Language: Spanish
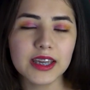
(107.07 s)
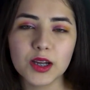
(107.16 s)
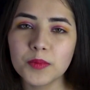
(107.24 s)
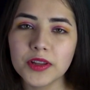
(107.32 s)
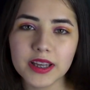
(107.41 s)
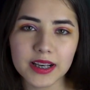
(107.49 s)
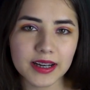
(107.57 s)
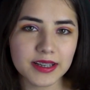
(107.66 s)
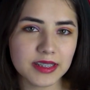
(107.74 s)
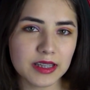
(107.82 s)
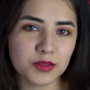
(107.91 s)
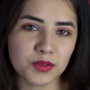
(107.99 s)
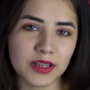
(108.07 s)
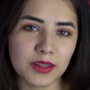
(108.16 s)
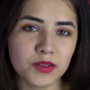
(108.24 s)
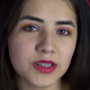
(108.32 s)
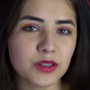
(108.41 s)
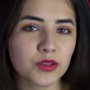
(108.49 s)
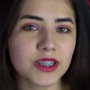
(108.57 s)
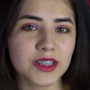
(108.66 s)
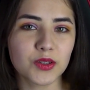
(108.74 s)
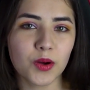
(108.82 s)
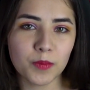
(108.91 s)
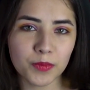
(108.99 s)
Y como declara Estados Unidos, estos
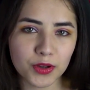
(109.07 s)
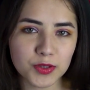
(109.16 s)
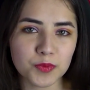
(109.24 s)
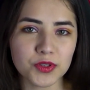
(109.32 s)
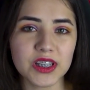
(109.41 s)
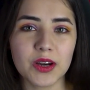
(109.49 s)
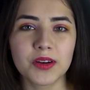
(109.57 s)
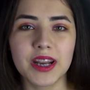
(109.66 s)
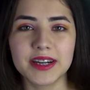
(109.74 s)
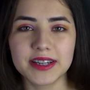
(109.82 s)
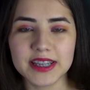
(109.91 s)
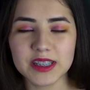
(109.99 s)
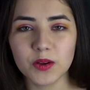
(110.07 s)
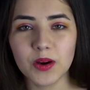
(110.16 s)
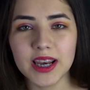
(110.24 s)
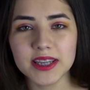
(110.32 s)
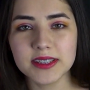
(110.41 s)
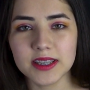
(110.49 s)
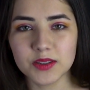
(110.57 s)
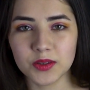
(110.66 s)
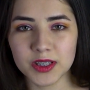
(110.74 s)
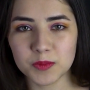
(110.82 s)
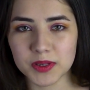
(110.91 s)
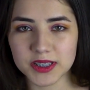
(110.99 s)
escombros pusieron en riesgo a la
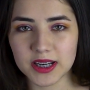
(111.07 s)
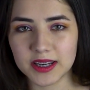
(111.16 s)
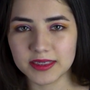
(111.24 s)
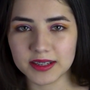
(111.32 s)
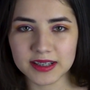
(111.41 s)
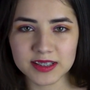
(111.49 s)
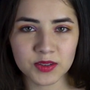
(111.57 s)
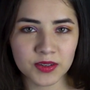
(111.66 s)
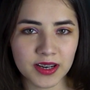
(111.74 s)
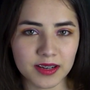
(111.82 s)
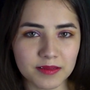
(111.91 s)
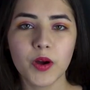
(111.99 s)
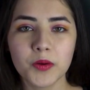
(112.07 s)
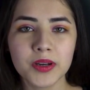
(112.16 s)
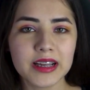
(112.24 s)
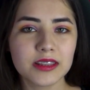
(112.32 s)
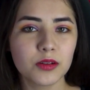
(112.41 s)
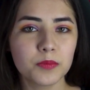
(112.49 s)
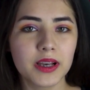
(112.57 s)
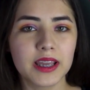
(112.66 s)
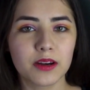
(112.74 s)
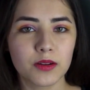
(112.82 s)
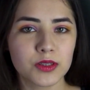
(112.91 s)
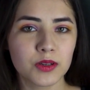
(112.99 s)
Estación Espacial Internacional. Fue un acto
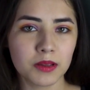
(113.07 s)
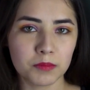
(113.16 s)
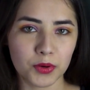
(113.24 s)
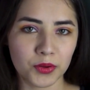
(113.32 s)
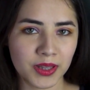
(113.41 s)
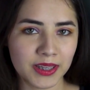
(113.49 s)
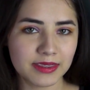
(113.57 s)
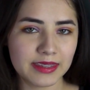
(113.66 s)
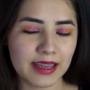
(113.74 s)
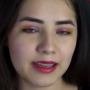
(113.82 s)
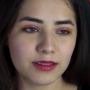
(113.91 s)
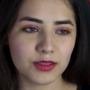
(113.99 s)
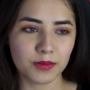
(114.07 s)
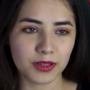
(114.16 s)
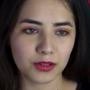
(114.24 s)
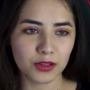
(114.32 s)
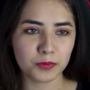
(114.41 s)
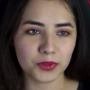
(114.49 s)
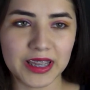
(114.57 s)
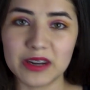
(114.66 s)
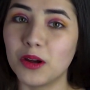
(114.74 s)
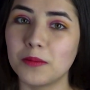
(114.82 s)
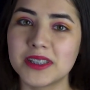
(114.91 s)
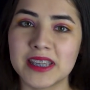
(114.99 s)
peligroso e imprudente, sobre todo porque
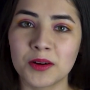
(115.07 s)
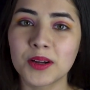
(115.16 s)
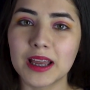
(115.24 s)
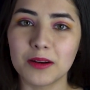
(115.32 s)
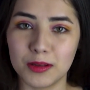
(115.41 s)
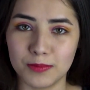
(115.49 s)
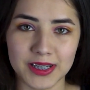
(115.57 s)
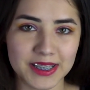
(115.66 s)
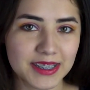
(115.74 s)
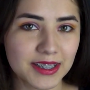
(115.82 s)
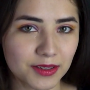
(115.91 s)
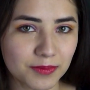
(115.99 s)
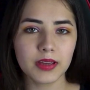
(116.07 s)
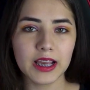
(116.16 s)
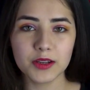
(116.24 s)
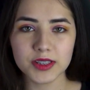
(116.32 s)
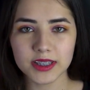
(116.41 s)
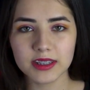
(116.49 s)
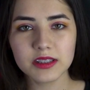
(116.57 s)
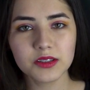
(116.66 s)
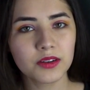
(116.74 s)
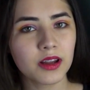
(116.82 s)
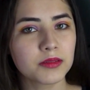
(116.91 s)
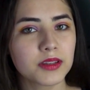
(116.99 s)
no avisaron que lo iban a hacer. Y los siete
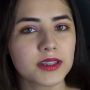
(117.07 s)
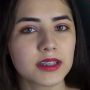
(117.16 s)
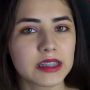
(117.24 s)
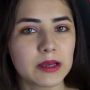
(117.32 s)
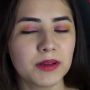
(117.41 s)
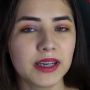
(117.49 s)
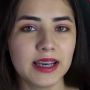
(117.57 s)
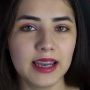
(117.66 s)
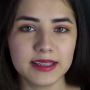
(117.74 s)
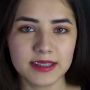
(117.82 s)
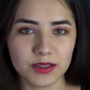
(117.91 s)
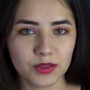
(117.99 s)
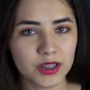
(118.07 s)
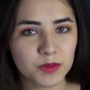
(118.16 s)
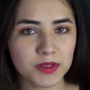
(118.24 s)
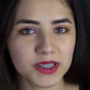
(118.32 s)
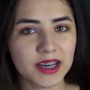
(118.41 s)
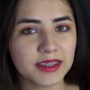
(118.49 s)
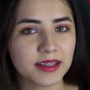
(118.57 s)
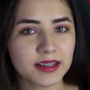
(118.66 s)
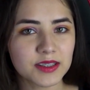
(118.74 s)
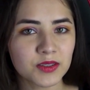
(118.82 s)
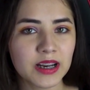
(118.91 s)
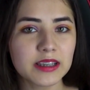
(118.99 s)
astronautas que estaban en la Estación Espacial
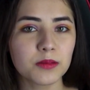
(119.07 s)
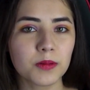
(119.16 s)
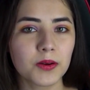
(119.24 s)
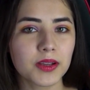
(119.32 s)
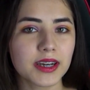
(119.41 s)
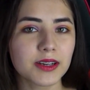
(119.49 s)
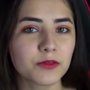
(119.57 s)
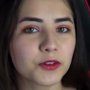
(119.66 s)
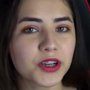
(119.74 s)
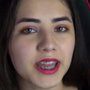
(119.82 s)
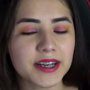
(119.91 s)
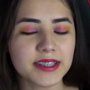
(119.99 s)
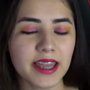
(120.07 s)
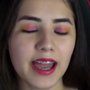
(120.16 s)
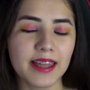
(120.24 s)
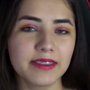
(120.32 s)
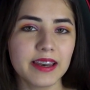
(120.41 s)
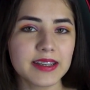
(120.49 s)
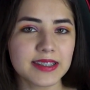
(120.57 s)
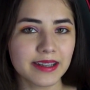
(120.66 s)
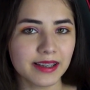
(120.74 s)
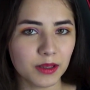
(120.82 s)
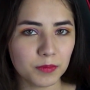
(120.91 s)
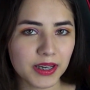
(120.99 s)
Internacional tuvieron que refugiarse ante la
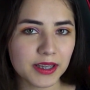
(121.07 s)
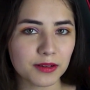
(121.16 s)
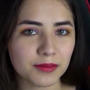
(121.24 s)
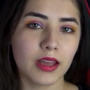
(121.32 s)
señal de peligro.